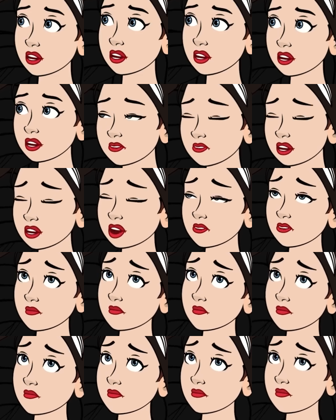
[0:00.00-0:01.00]
À,
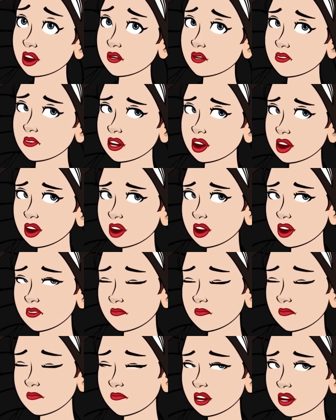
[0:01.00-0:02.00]
tóc của
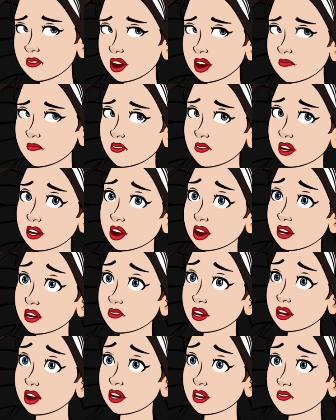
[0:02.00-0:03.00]
tôi, tóc của tôi bị làm
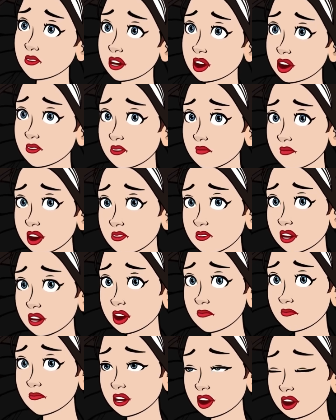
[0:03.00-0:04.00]
sao thế này,
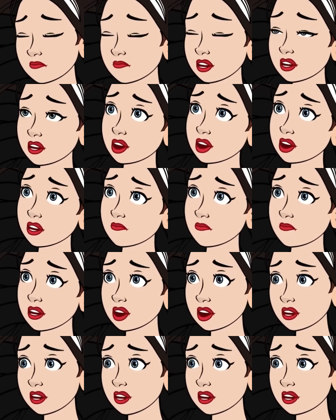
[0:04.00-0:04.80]
xấu quá đi mất,